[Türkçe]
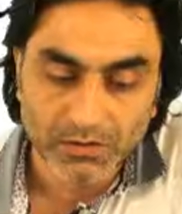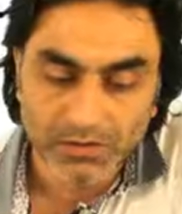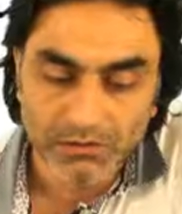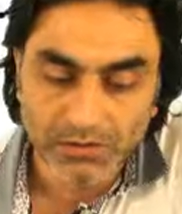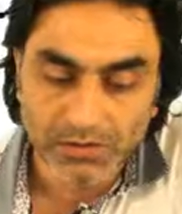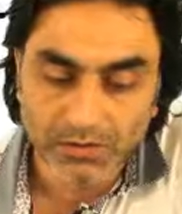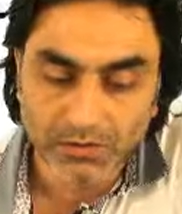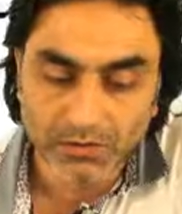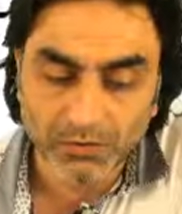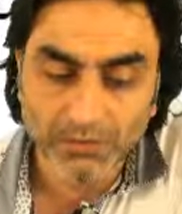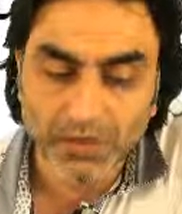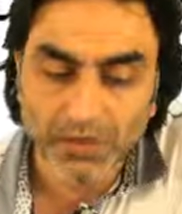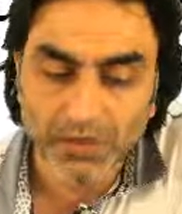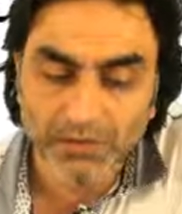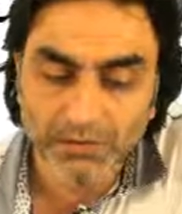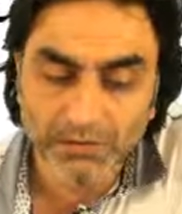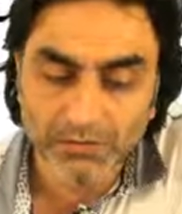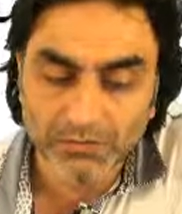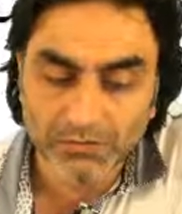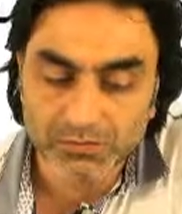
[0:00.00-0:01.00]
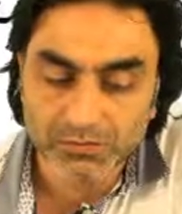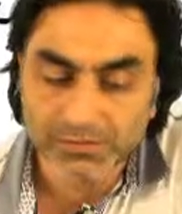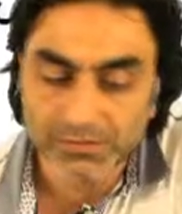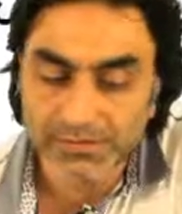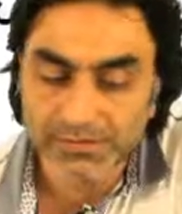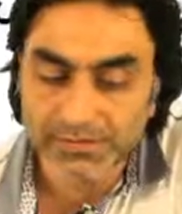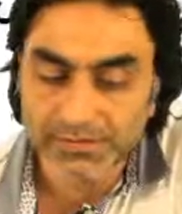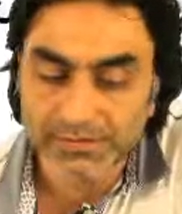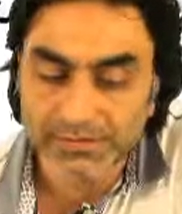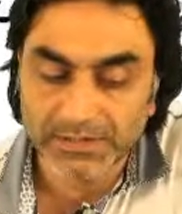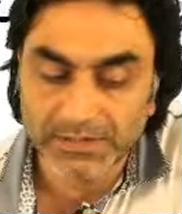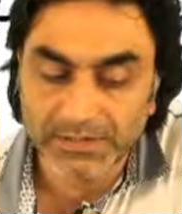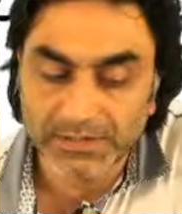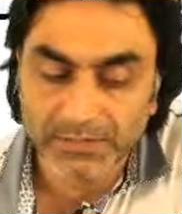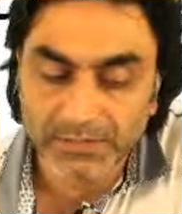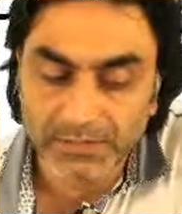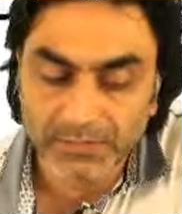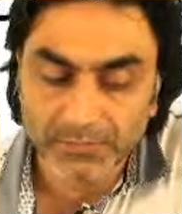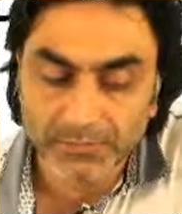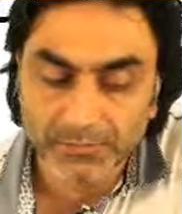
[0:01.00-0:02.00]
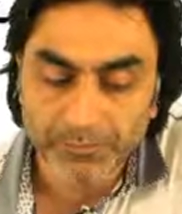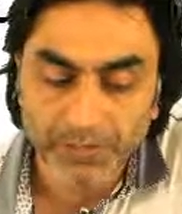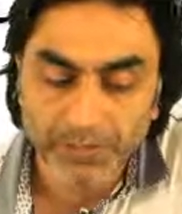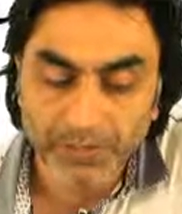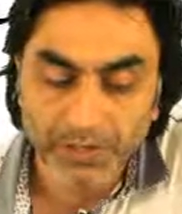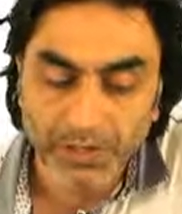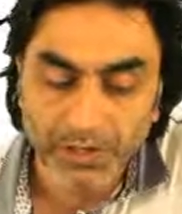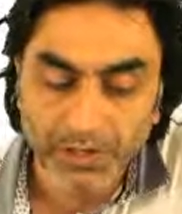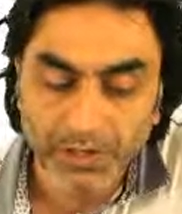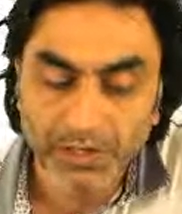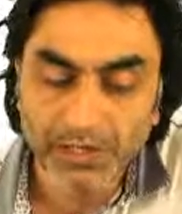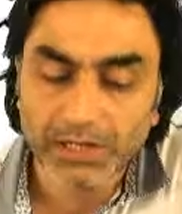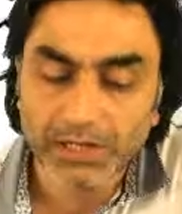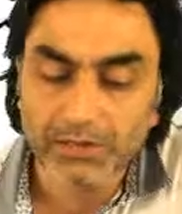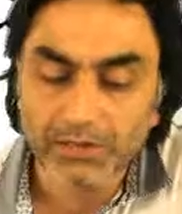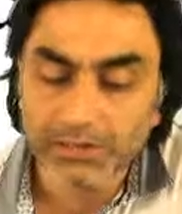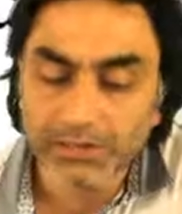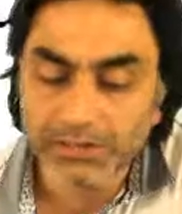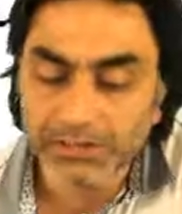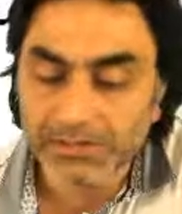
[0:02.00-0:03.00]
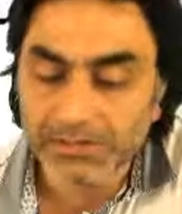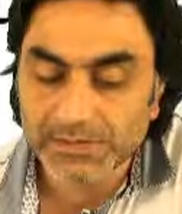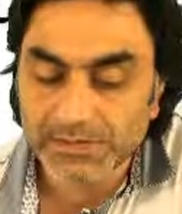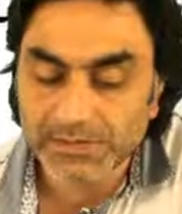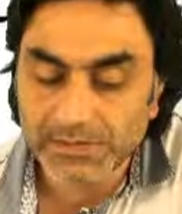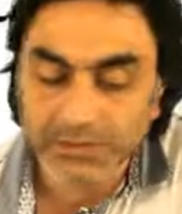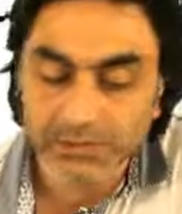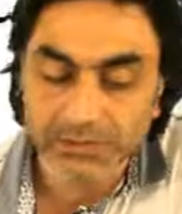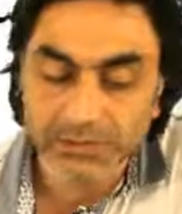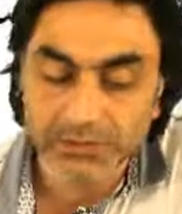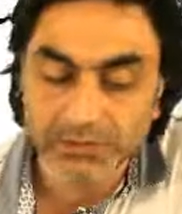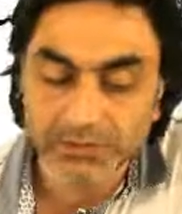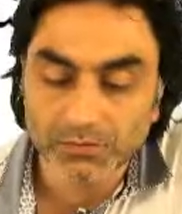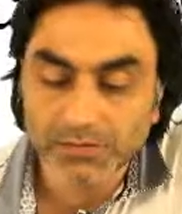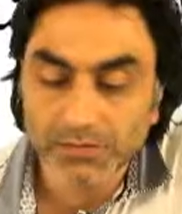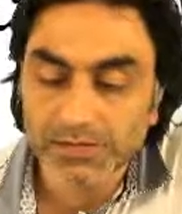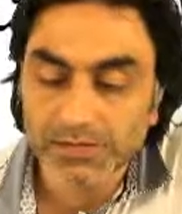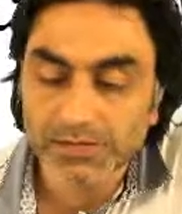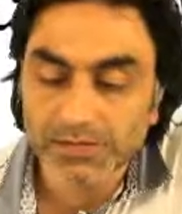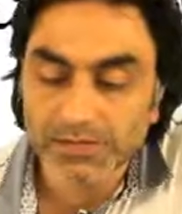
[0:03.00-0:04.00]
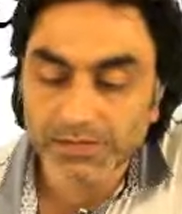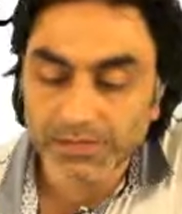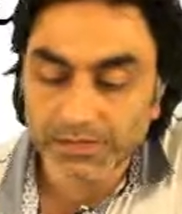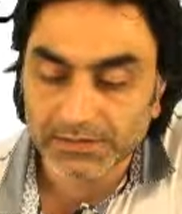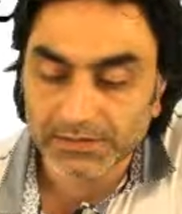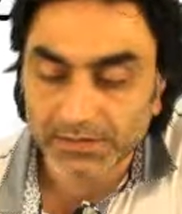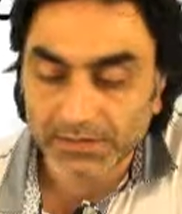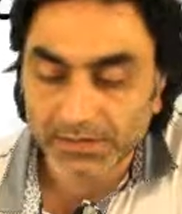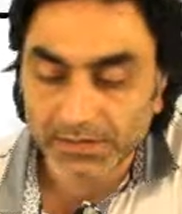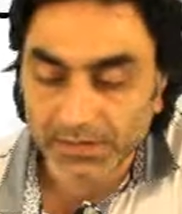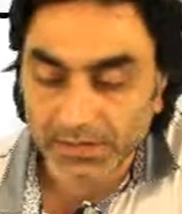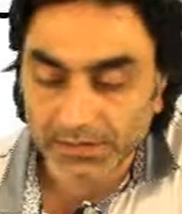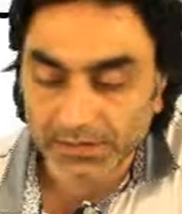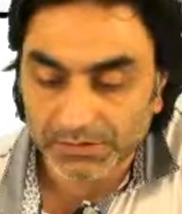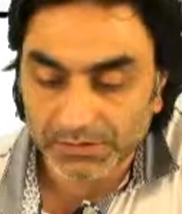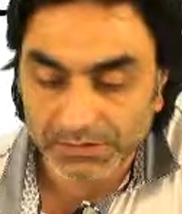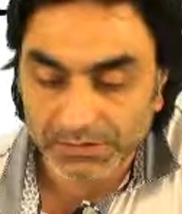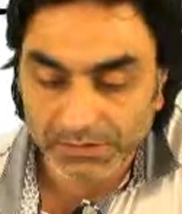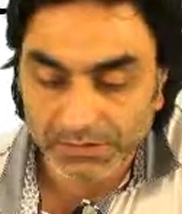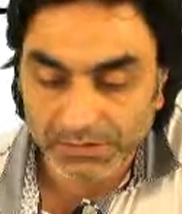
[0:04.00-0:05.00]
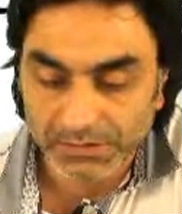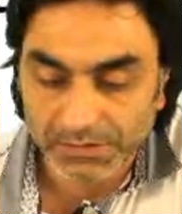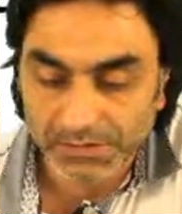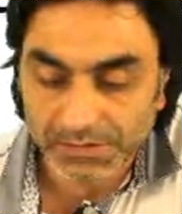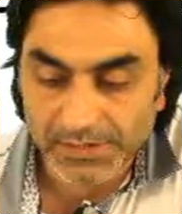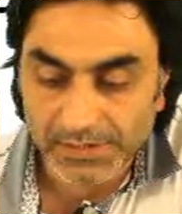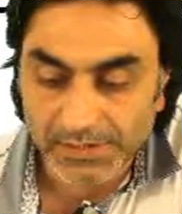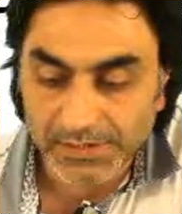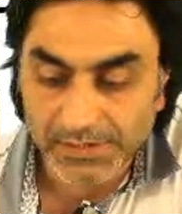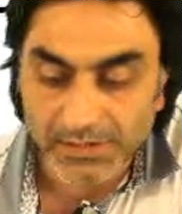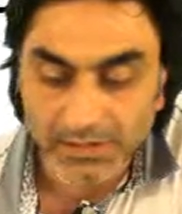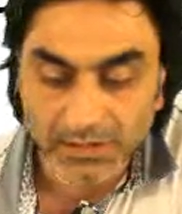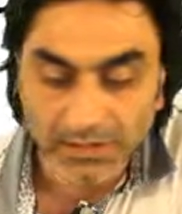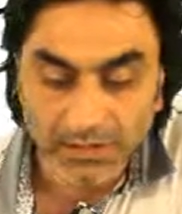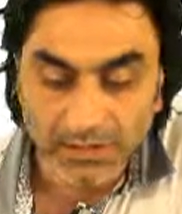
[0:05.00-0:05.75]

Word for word: O, o halde Türkçesinde de eğer o ikisinin bir günah kazandıkları anlaşılırsa,